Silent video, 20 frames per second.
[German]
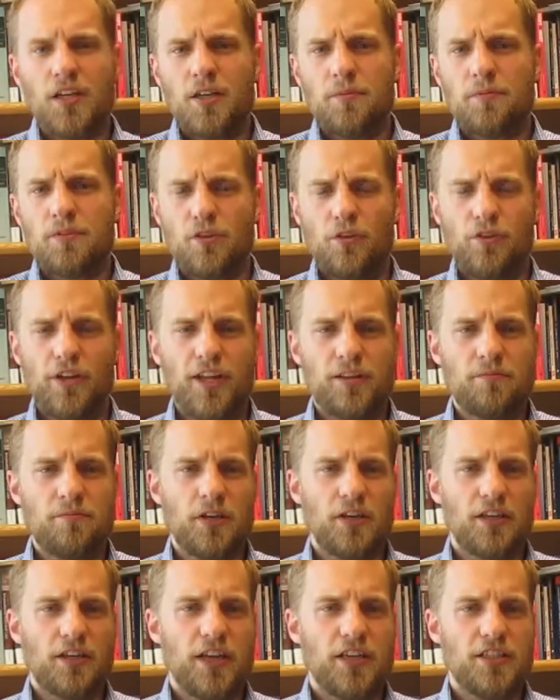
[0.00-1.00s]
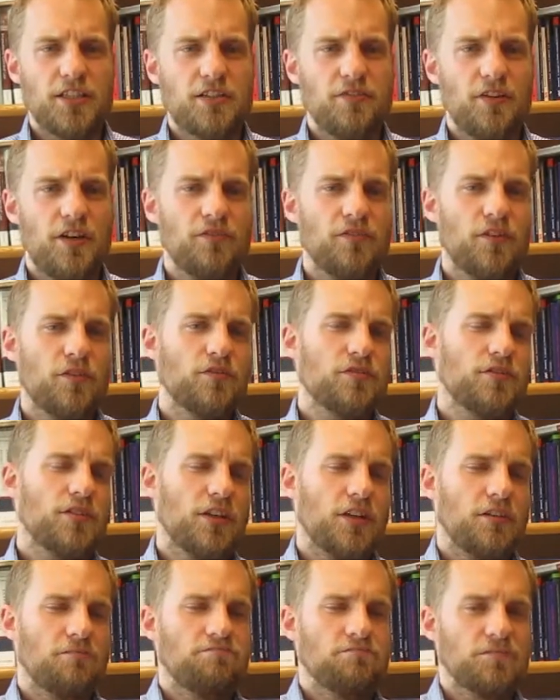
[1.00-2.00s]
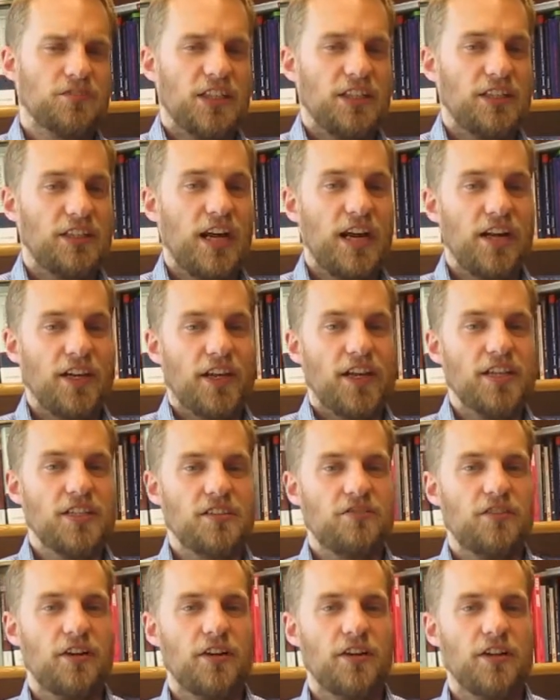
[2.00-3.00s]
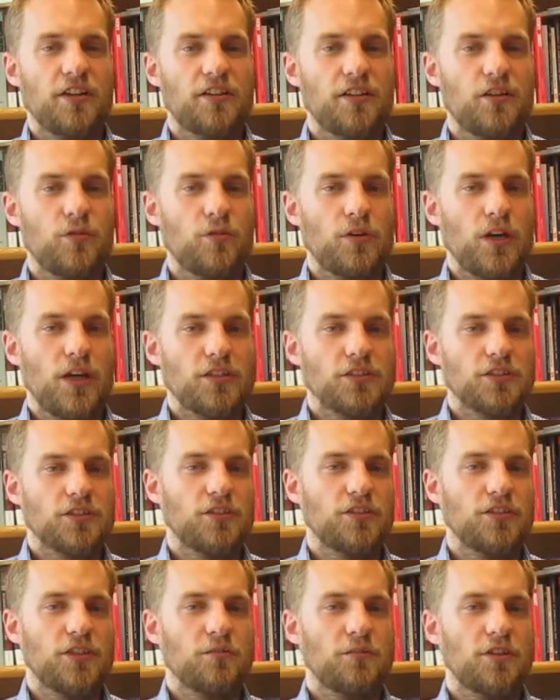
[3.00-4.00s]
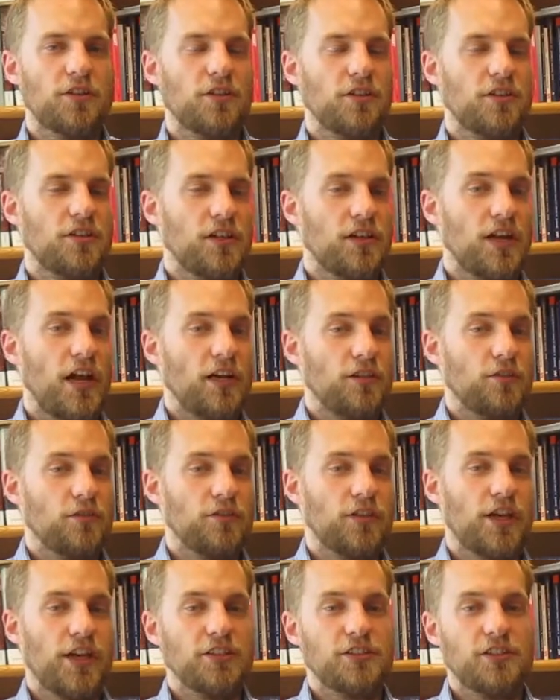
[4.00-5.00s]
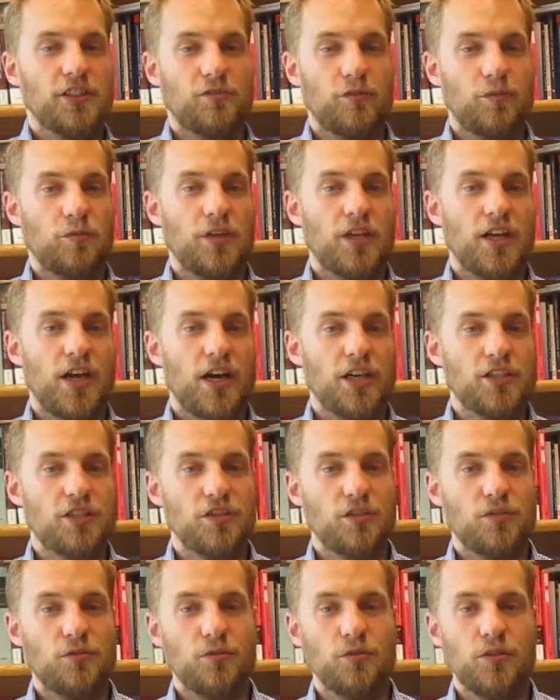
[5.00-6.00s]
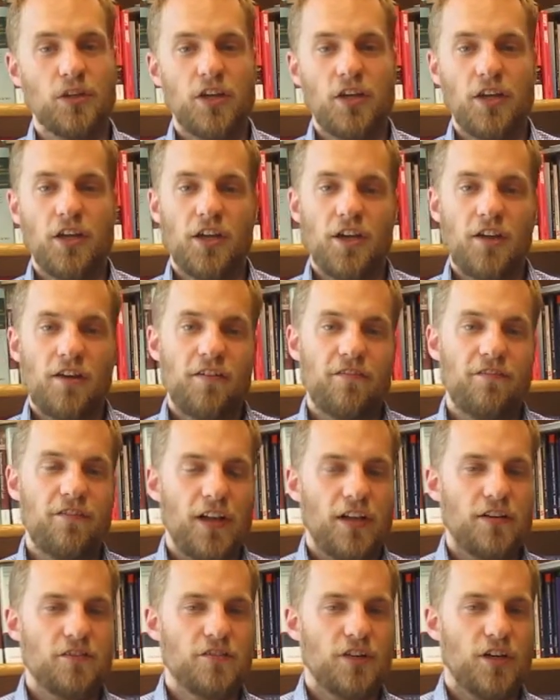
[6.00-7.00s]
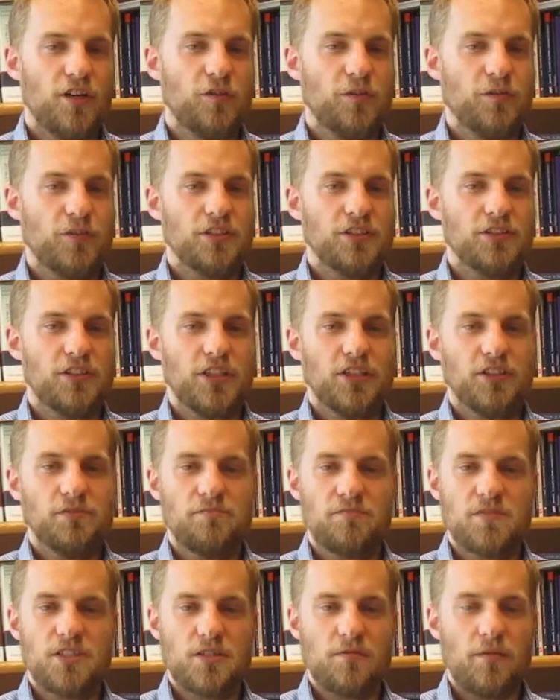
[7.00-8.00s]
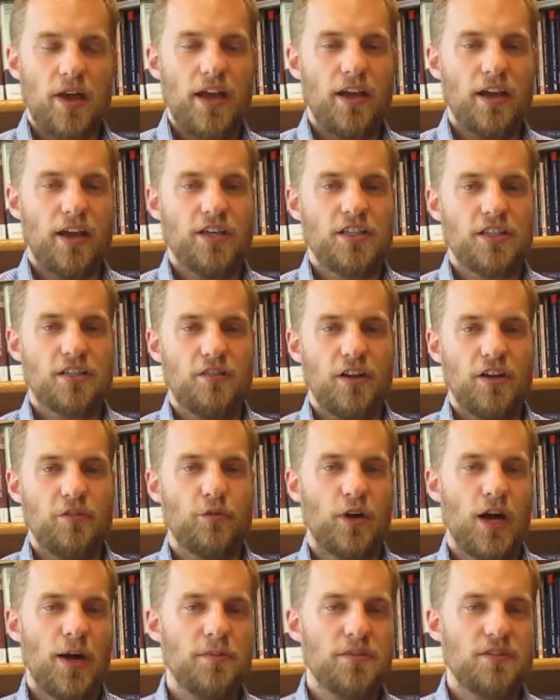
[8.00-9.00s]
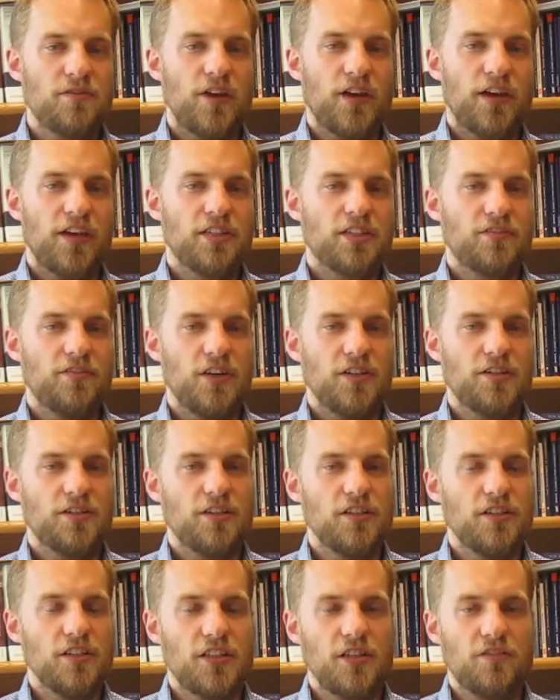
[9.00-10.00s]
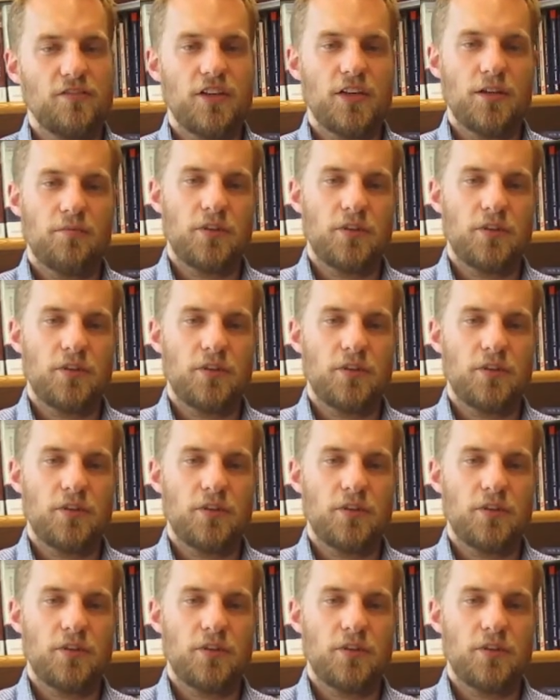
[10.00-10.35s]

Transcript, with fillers: Besonderheiten bei den Rechtsquellen, wenn wir uns da den zentralen Rechtsquellenkatalog anschauen, nämlich Artikel 38 vom IGH-Statut, fällt uns auf, dass da zwei Rechtsquellen, vor allem zwei Rechtsquellen sind, die wir im